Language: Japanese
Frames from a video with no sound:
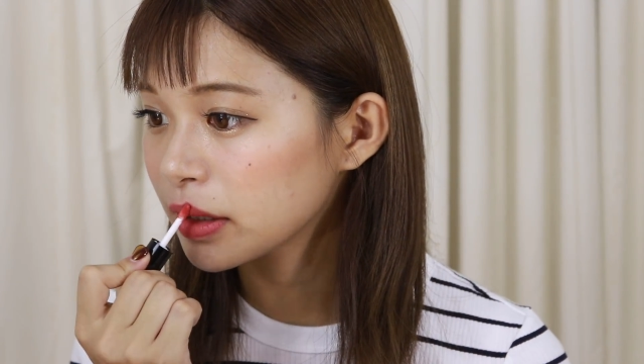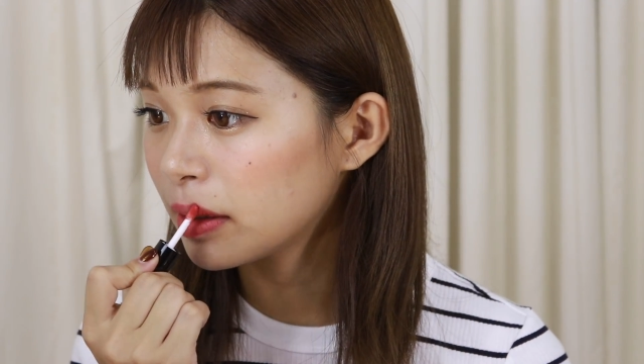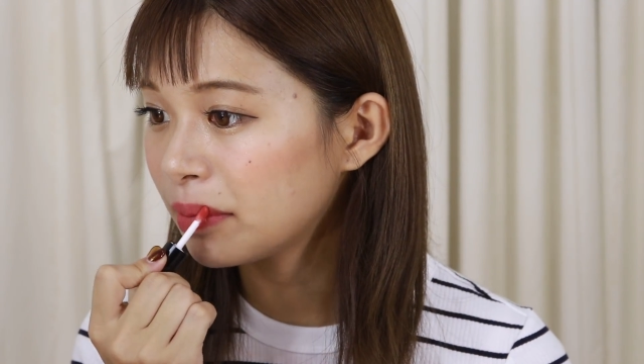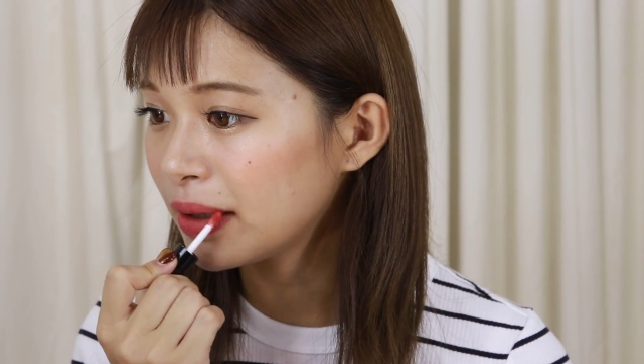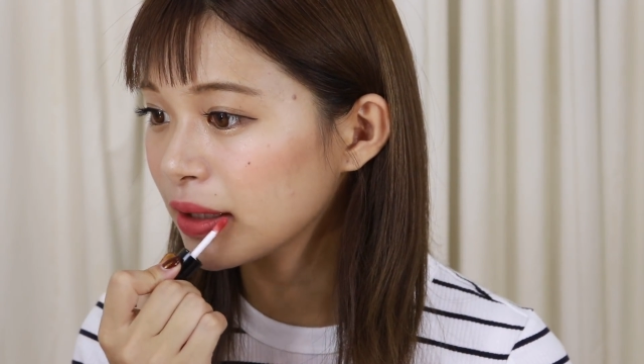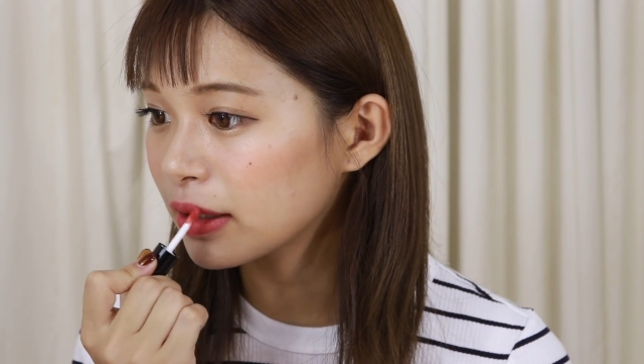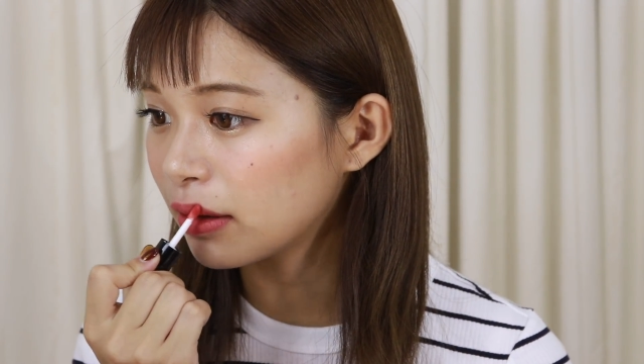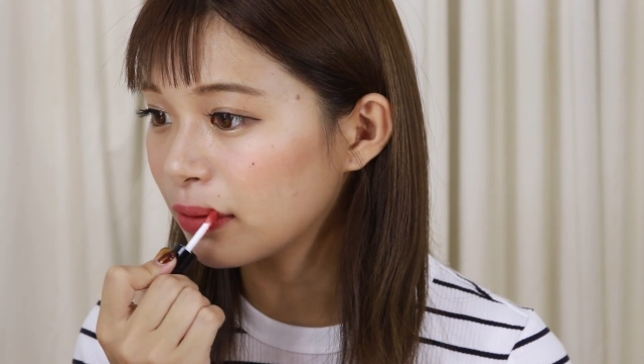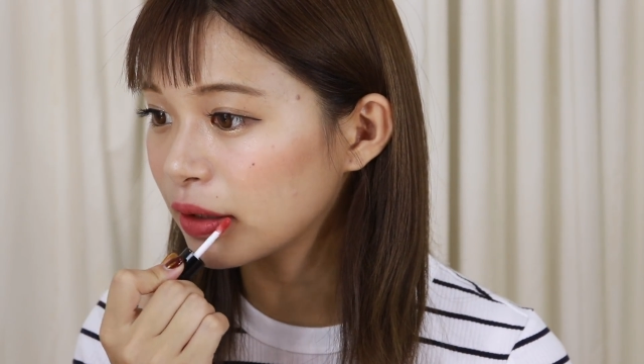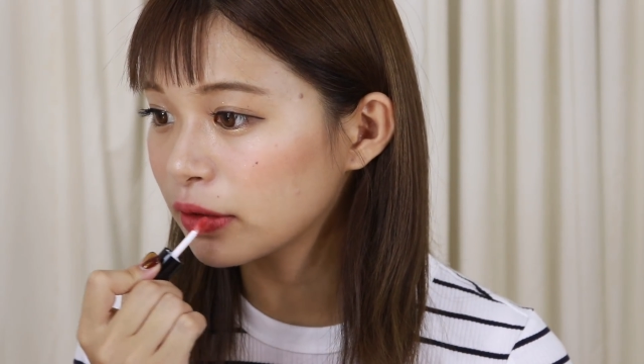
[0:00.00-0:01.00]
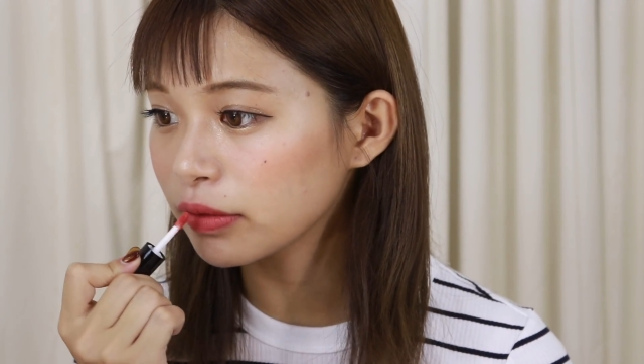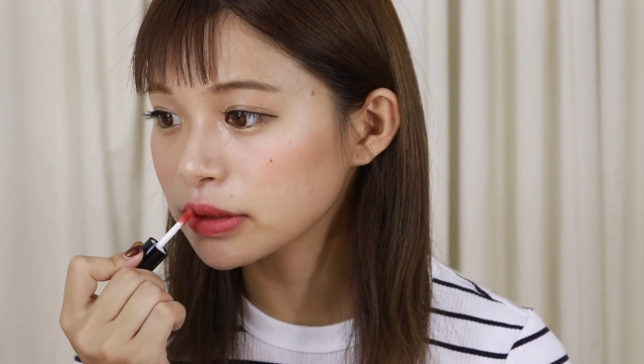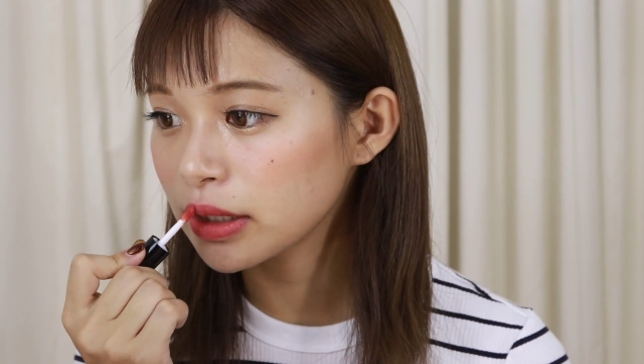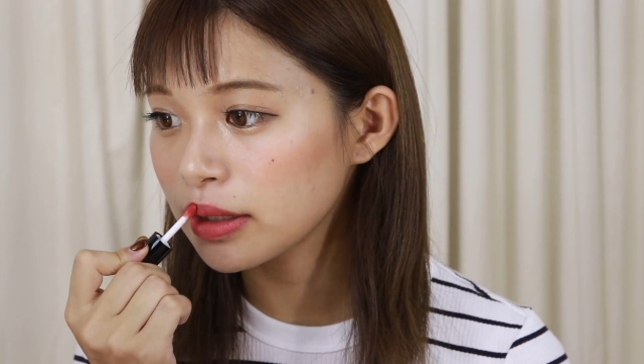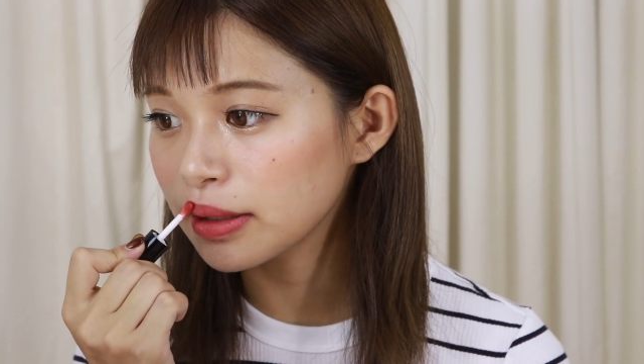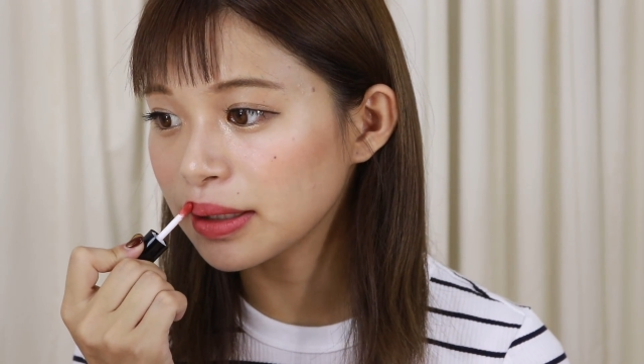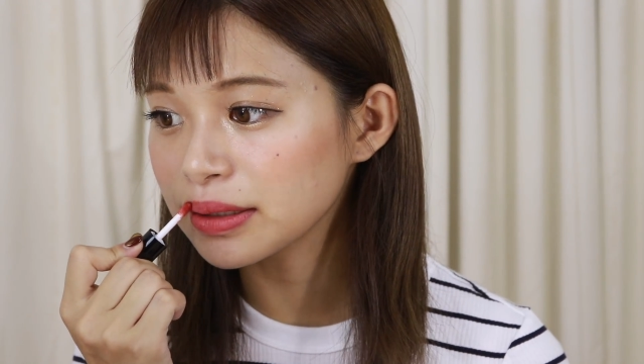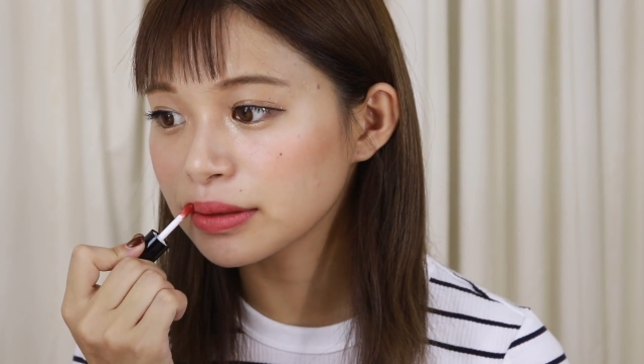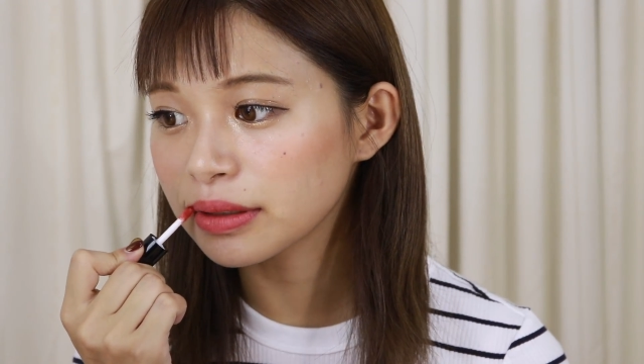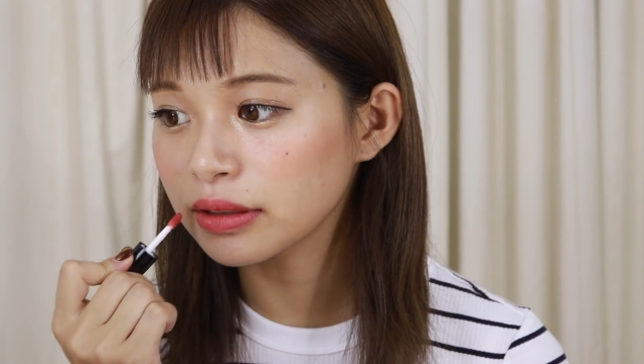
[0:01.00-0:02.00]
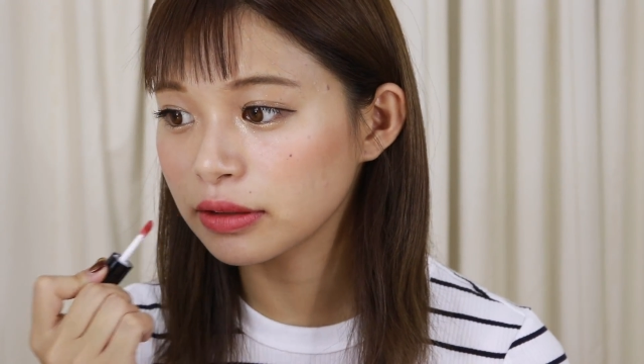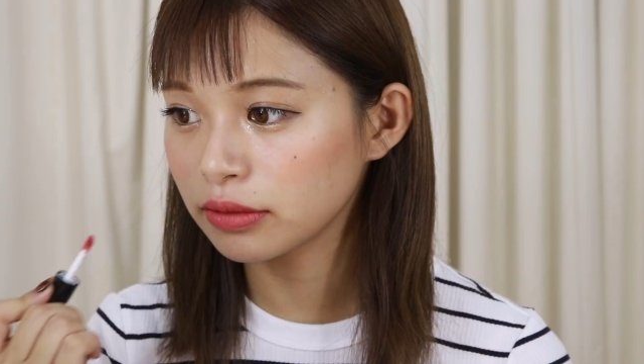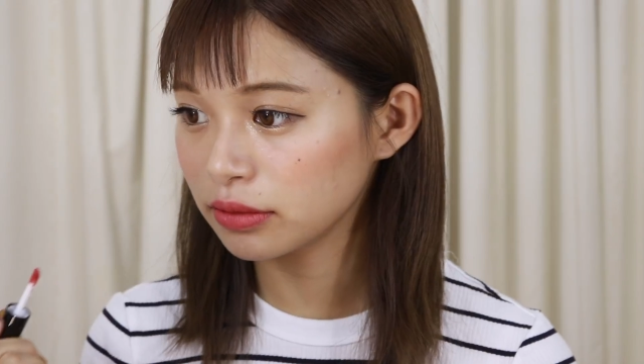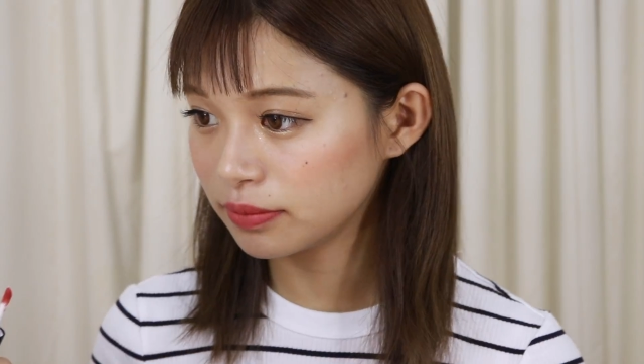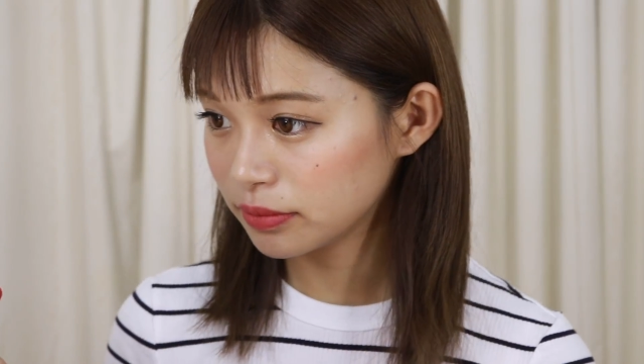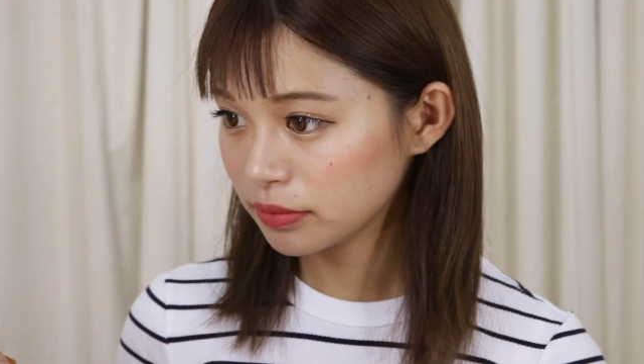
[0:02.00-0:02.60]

甘い香りとおしゃれな味が匂う。